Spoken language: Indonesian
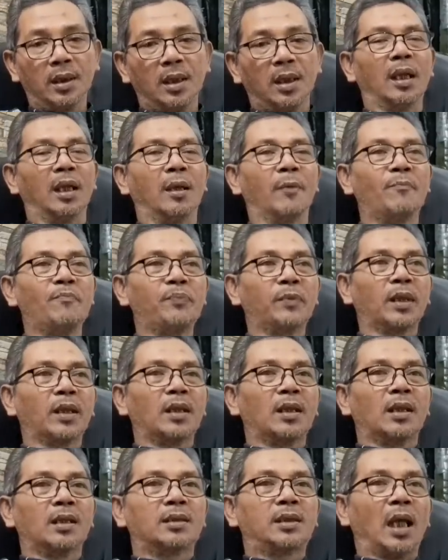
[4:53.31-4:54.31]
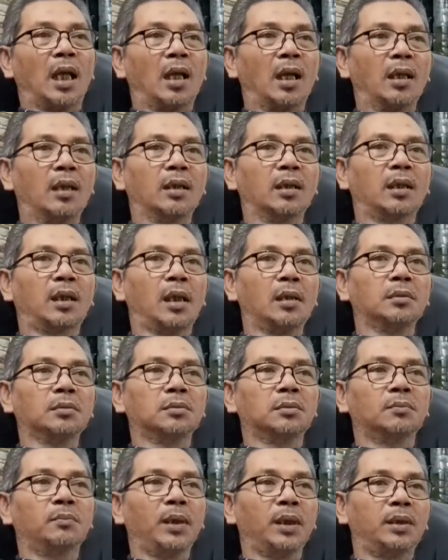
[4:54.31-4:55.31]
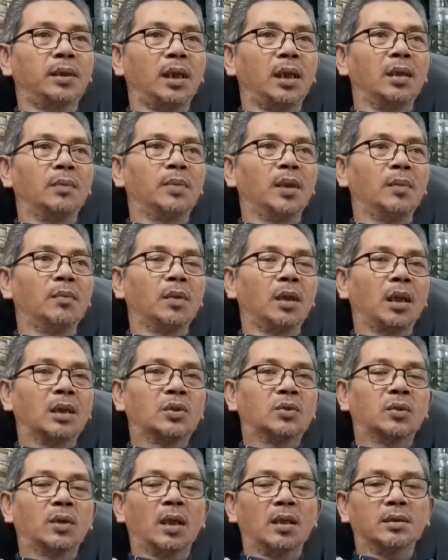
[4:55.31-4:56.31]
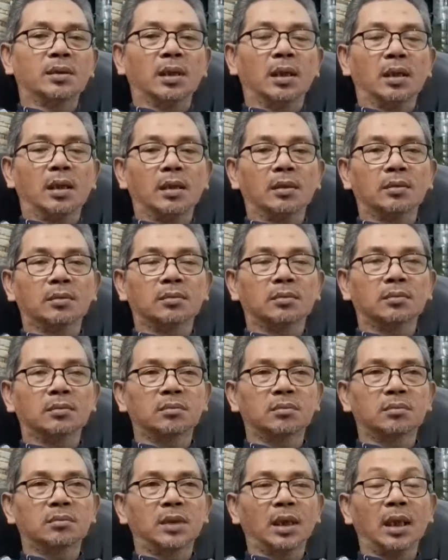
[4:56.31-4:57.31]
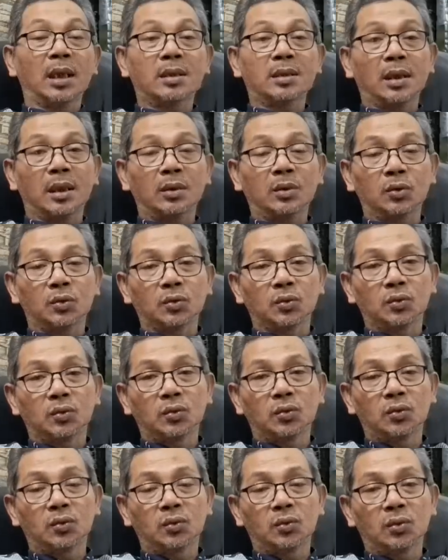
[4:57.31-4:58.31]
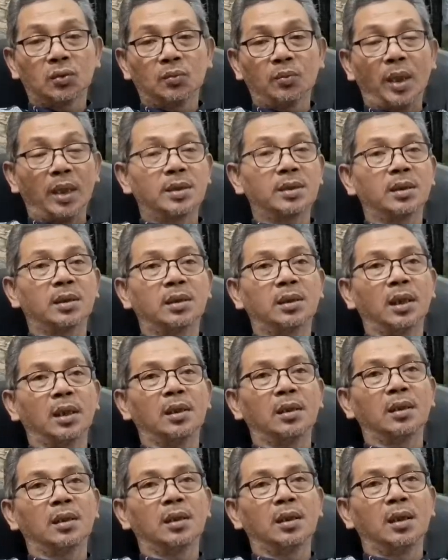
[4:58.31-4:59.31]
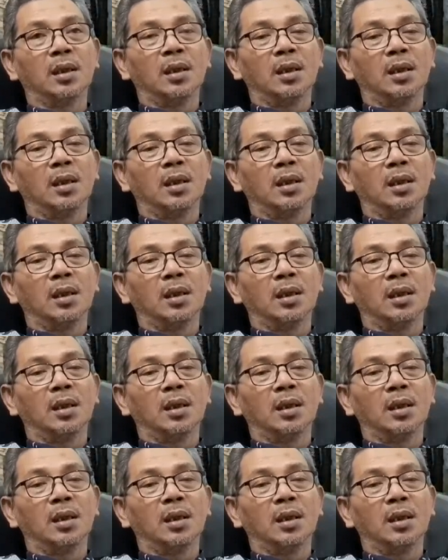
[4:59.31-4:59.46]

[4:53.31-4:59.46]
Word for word: Nah, jangankan PDIP mengajukan syarat R1 presiden.